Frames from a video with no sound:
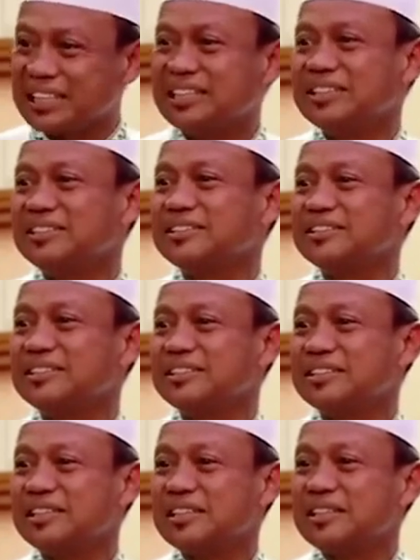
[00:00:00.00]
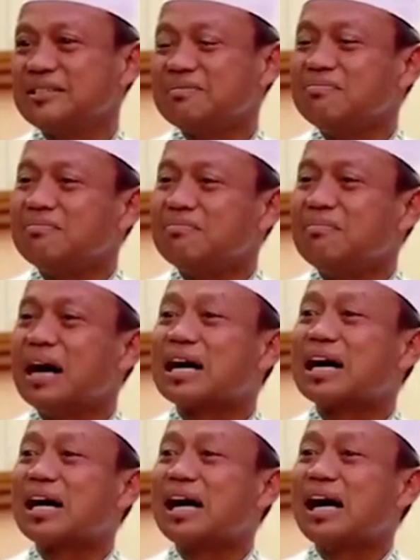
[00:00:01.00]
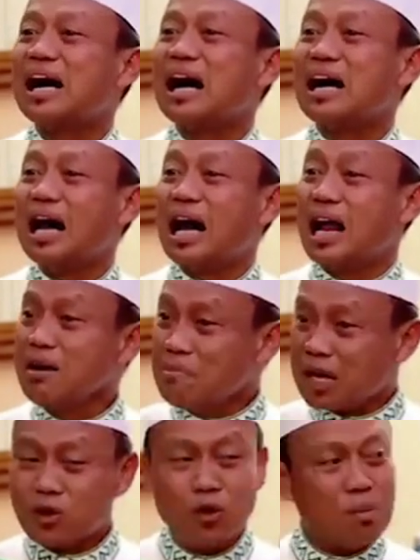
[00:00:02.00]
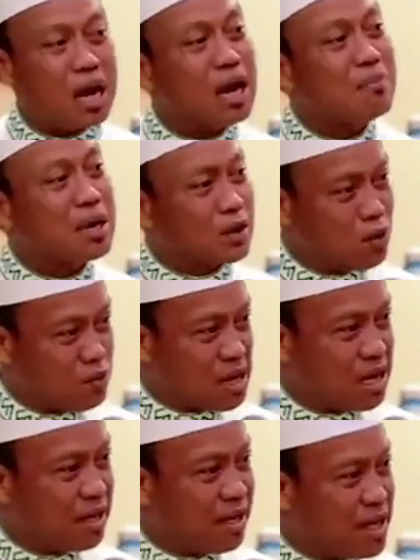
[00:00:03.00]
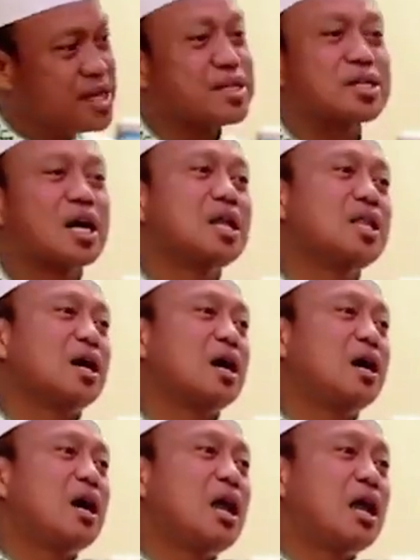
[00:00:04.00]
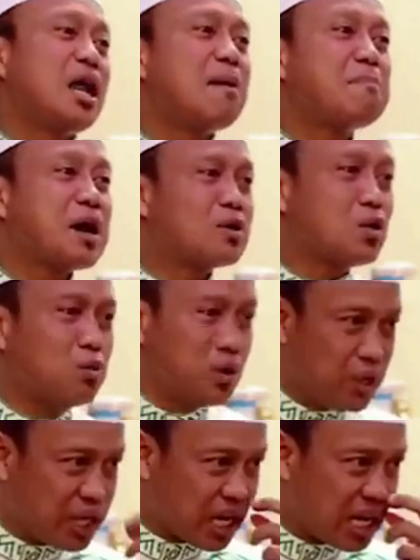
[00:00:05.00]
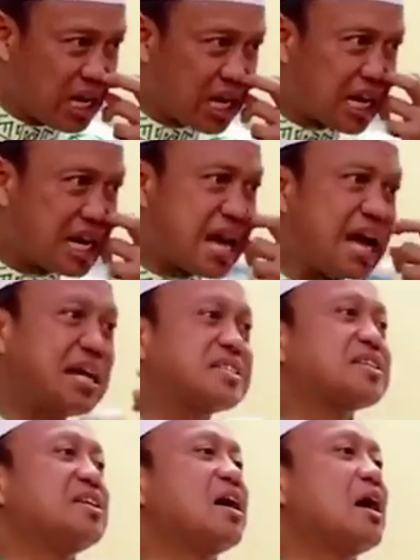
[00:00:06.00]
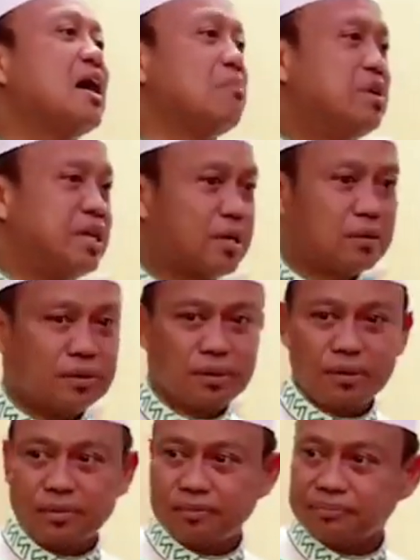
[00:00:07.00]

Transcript: ganti. Maka almarhum almarhumah, insya Allah lapang kuburnya karena ada sedekah beliau.